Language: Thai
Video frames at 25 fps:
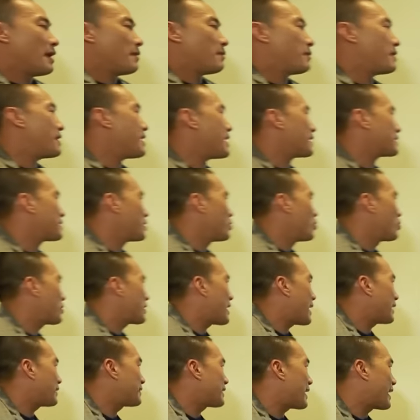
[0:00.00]
พี่อยากจะดูการ
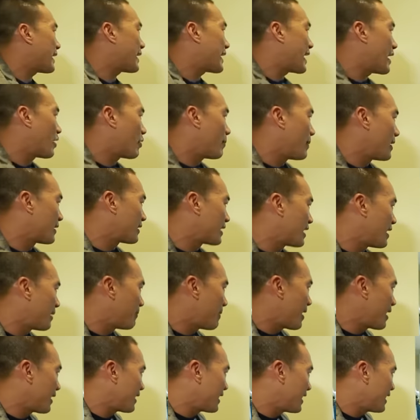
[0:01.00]
แต่งกายของใบเตยมาก
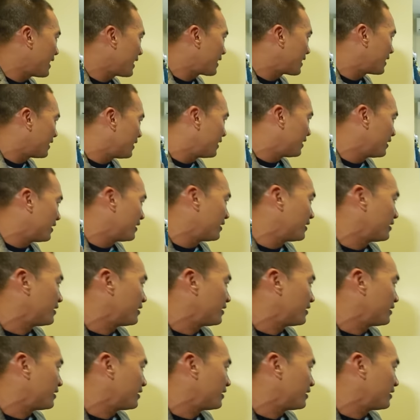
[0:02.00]
นี่คือ